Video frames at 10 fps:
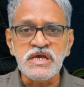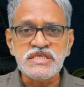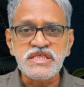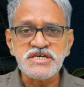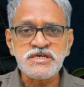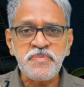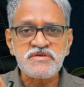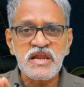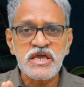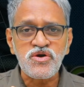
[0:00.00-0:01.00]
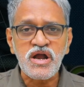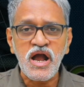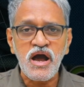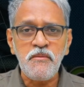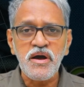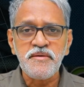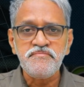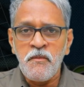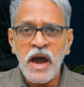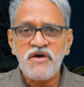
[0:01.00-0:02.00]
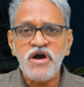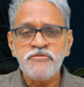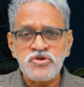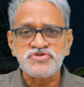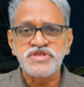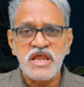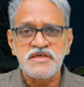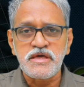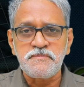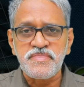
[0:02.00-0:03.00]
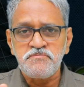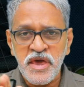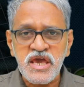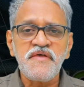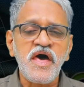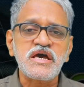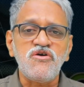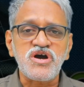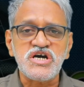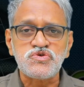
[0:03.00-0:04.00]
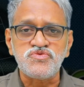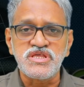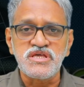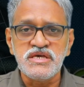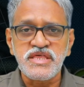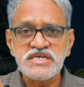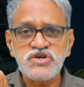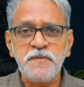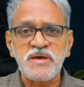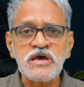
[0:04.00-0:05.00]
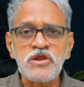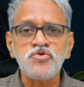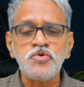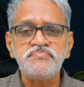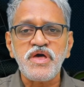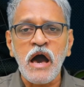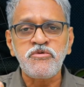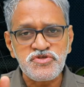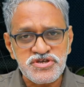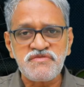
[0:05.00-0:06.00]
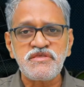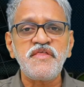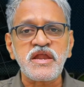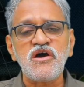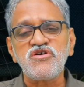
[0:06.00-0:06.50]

ఈ దేశ ప్రజల యొక్క మానవాభివృద్ధి అనేది పెరిగేదానికి అవకాశం ఉంది ఈ దేశ ప్రజలు అభివృద్ధి చెందేదానికి